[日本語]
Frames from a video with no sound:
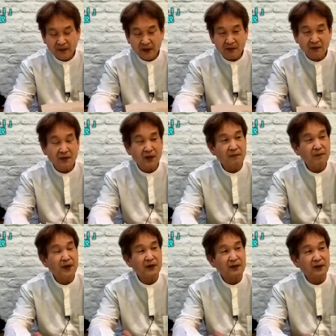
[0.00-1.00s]
というのはやっ
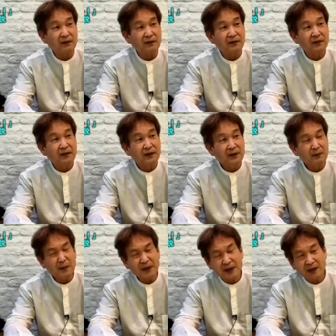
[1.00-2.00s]
ぱりね、
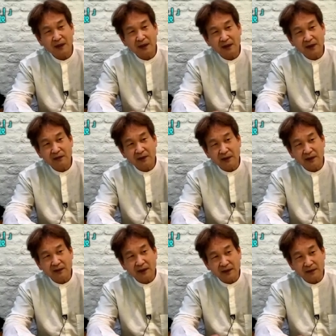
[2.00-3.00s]
今までなかったような
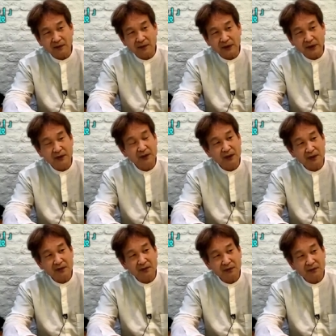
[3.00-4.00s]
形態のいきな
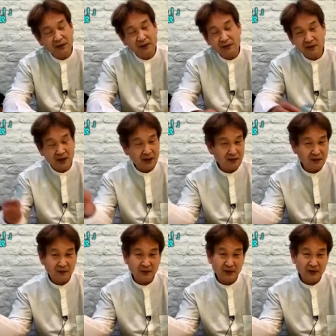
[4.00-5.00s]
りこの銀座
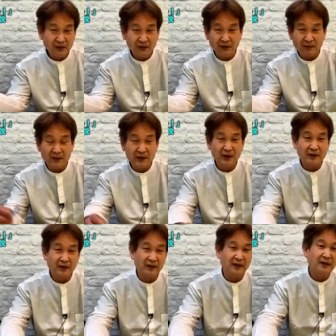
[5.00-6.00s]
の表通りの店
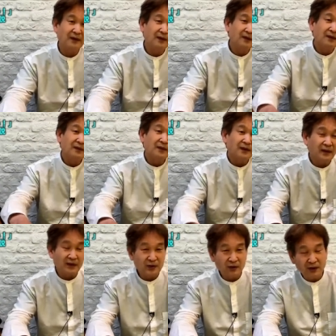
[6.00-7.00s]
に、
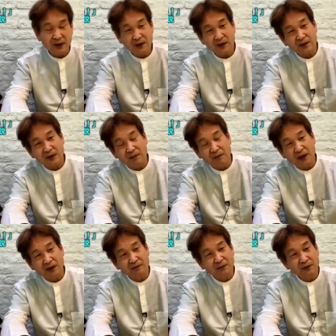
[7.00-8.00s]
えー、少年たちが
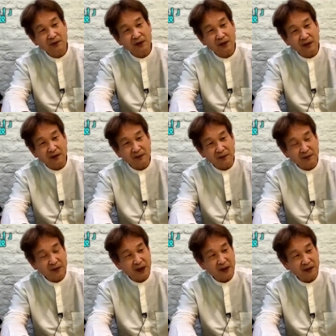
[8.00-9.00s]
バール持って
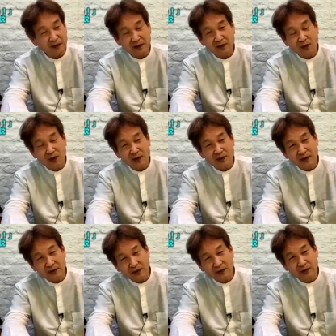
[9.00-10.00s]
叩き壊し
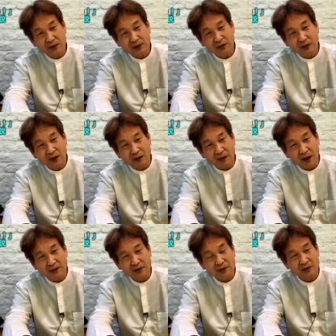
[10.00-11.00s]
てショーウィンドから
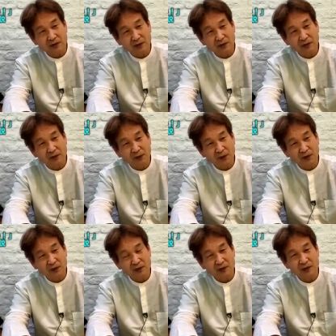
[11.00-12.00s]
白昼堂々
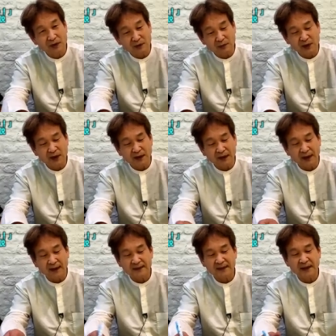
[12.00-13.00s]
物を盗んでいくみたいな
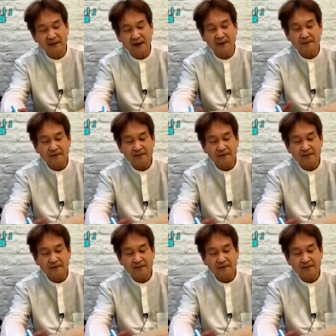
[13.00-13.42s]
犯罪は